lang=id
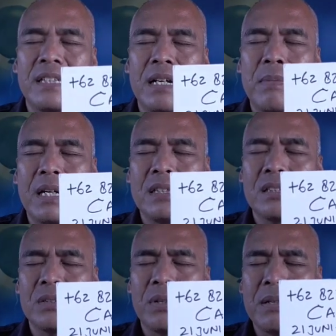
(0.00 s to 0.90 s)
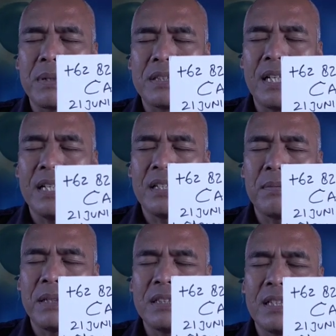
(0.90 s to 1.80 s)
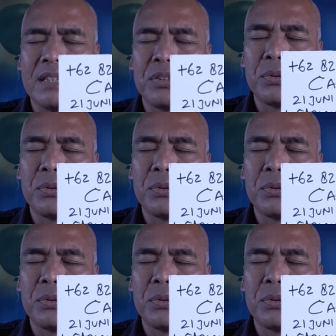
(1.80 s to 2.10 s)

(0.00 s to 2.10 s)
Digambarkan seseorang berjalan di depannya ada